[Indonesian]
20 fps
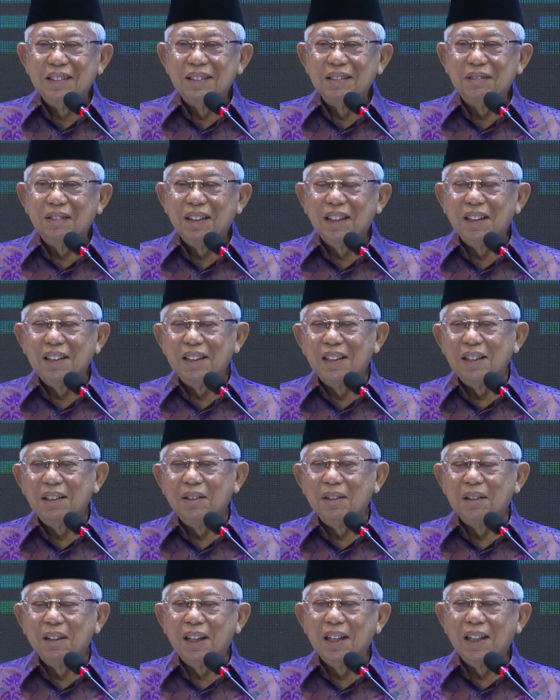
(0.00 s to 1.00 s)
Bahkan
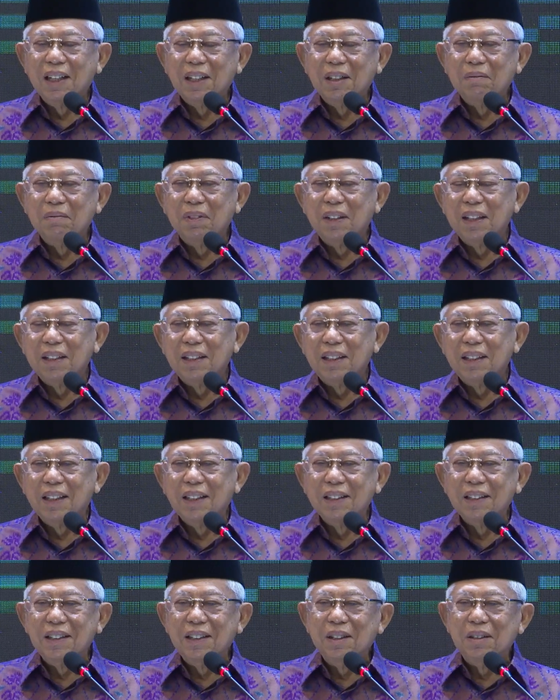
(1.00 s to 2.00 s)
kalau orang Arab
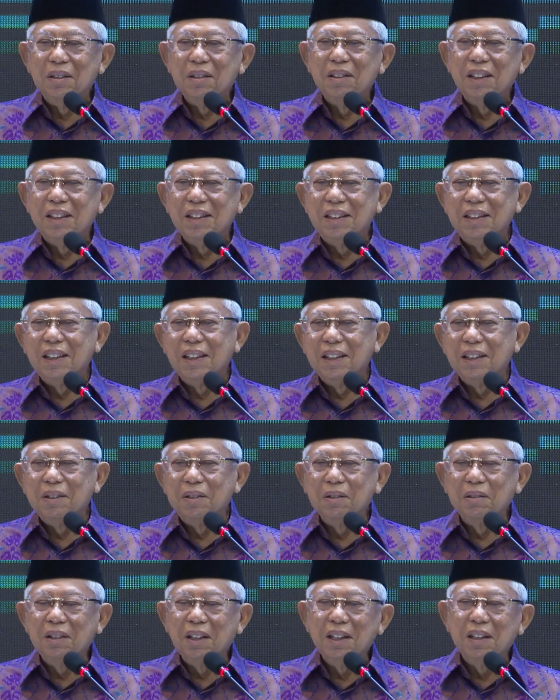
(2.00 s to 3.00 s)
mengatakan Indonesia
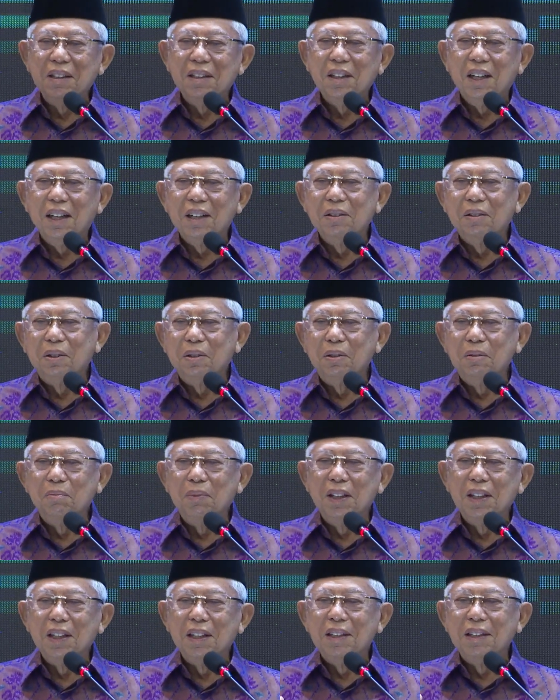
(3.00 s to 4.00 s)
itu kita'atun
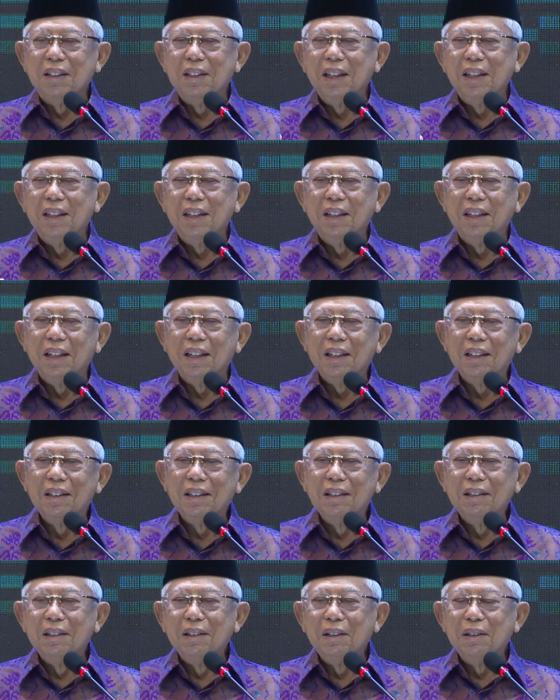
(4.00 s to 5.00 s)
minal jannah
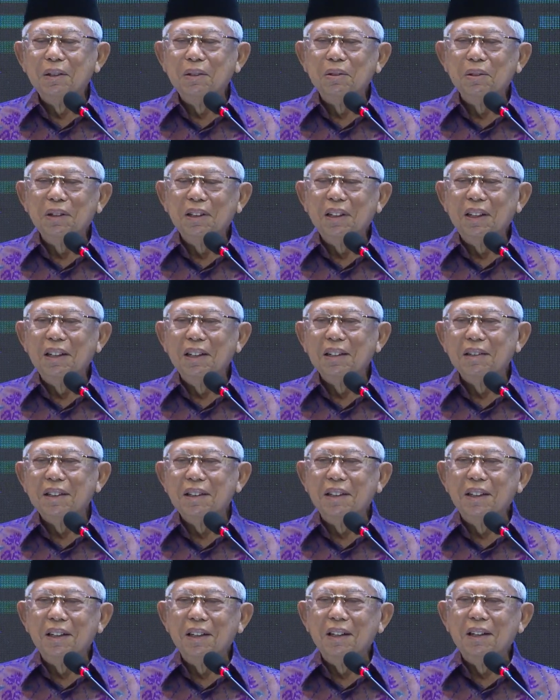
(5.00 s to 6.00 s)

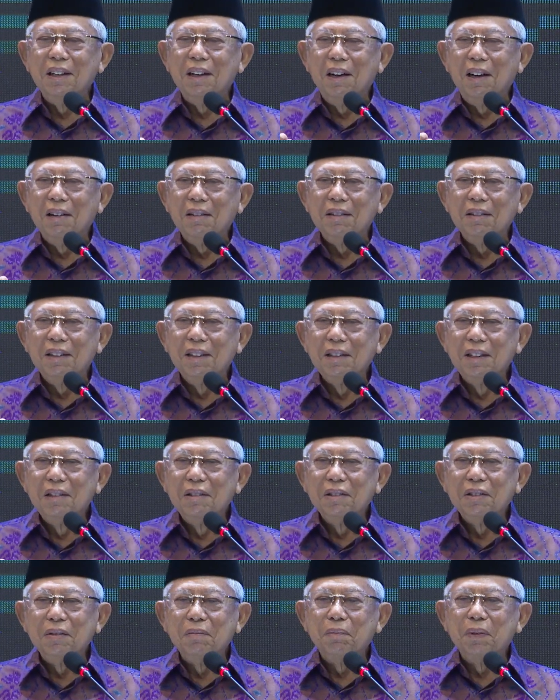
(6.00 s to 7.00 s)
nukilat ilal ard
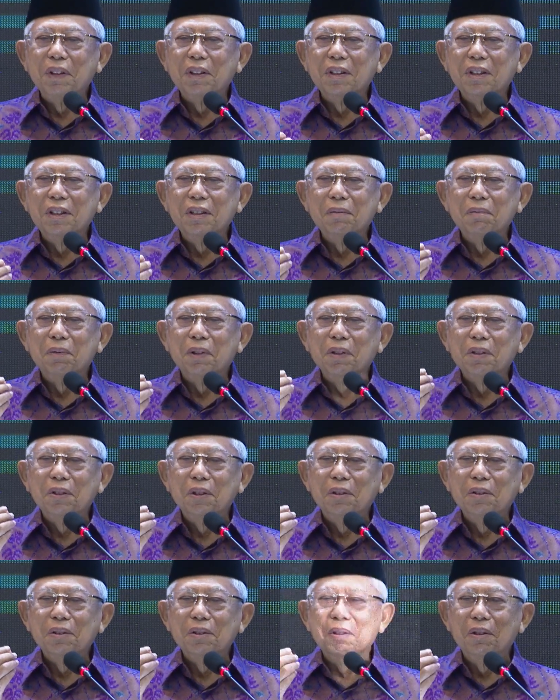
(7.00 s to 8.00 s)
seperti
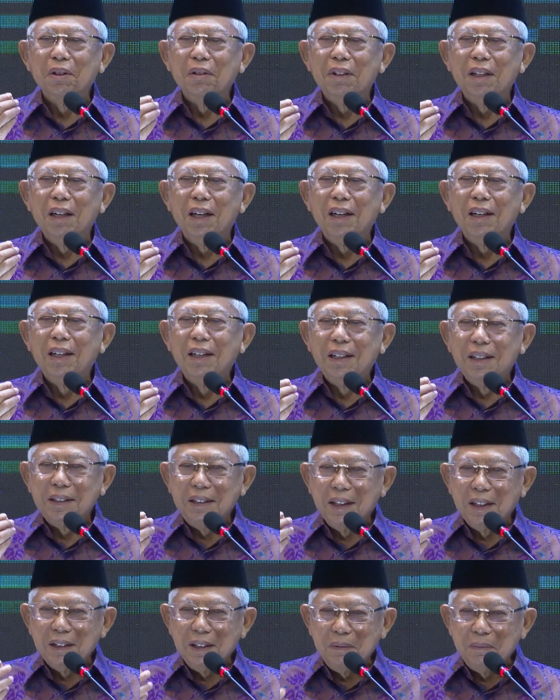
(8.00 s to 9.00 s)
sepotong sorga
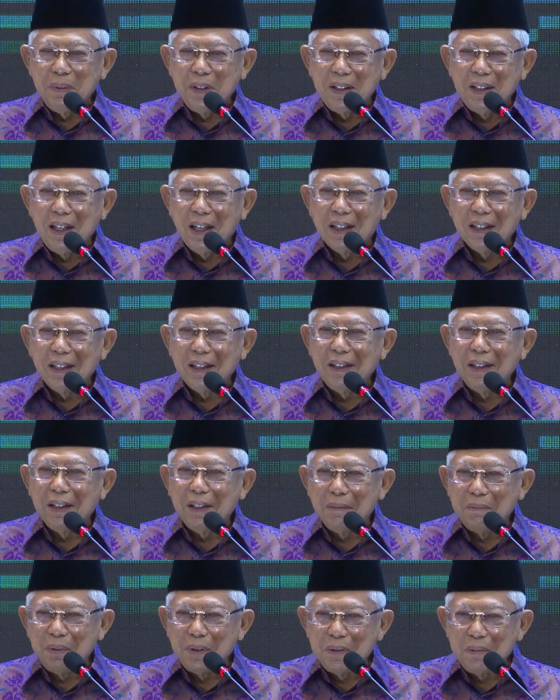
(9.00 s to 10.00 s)
yang dipindahkan
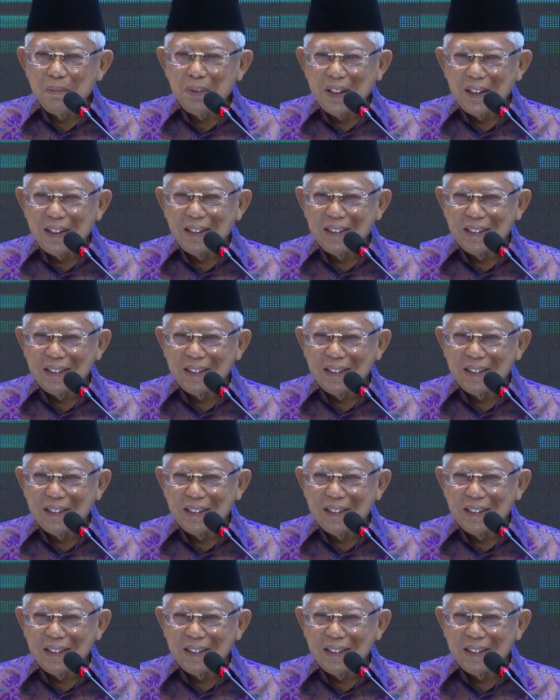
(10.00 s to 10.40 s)
ke bumi.